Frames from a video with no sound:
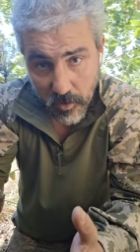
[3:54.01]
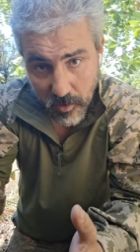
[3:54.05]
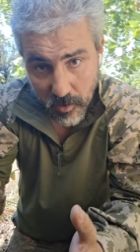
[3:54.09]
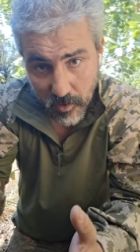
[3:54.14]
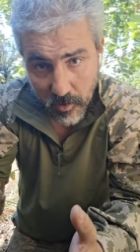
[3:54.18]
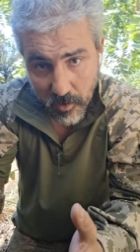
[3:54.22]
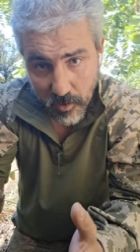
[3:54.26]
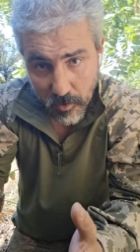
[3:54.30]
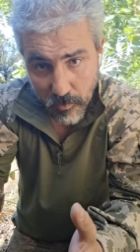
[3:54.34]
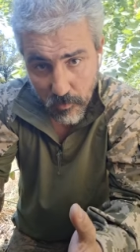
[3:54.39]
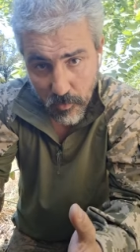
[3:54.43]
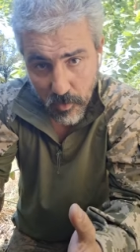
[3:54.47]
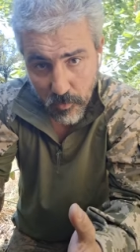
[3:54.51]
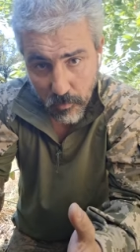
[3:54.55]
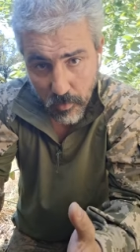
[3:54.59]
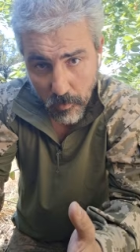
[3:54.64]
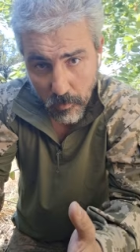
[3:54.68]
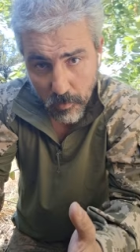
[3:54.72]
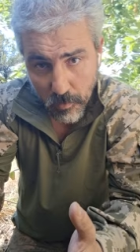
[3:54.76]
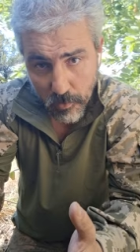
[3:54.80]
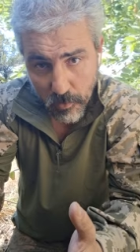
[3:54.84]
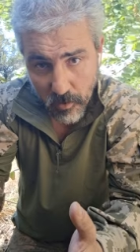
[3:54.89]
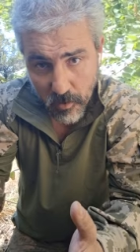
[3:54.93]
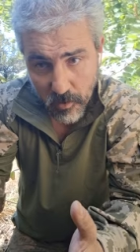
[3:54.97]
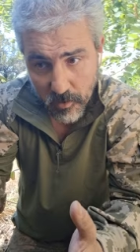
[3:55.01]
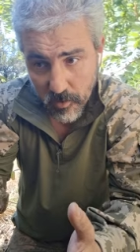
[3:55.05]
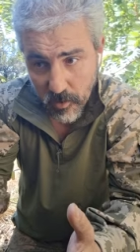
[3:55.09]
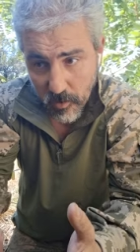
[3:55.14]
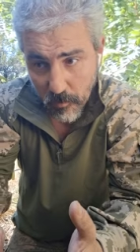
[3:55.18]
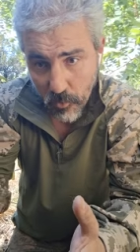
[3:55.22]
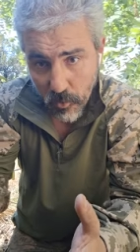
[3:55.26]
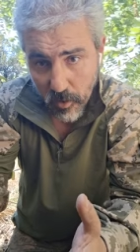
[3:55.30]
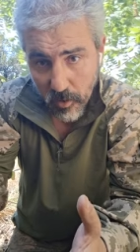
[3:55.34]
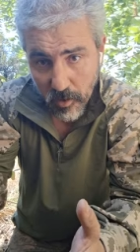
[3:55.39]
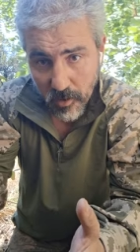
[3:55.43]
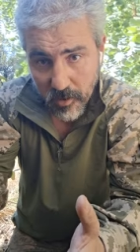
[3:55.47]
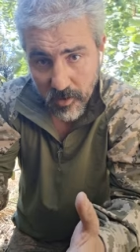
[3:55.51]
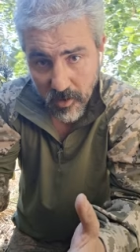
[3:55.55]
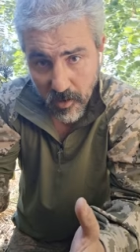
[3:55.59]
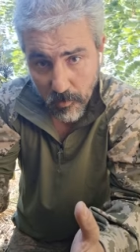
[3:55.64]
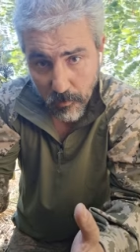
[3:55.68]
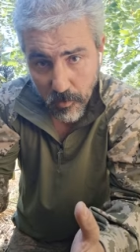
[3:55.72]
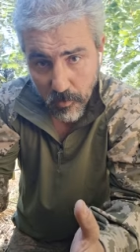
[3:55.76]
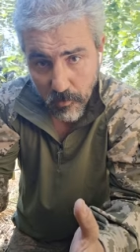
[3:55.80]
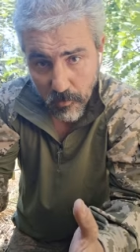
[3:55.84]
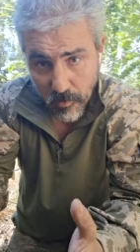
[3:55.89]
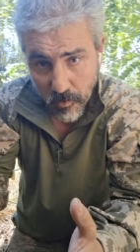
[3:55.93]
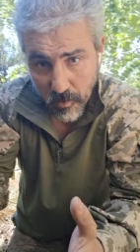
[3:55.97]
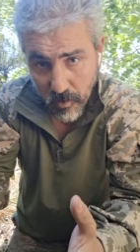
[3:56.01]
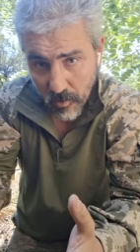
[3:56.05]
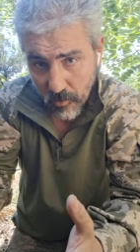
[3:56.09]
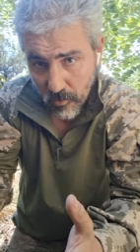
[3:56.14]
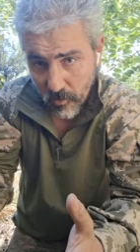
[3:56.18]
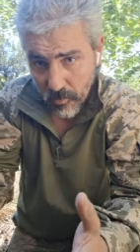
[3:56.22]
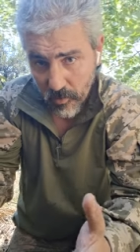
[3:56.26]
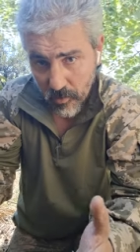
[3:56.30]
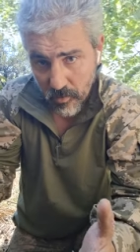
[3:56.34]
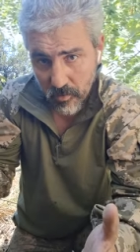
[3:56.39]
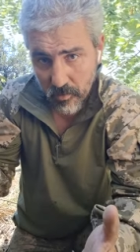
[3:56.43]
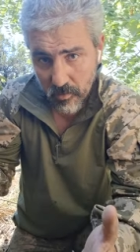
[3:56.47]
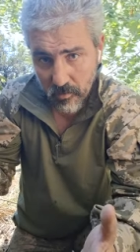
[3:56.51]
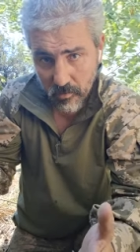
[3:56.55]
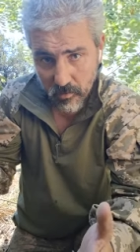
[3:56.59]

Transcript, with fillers: накормить попытаюсь. Я ему глаза повыкалываю.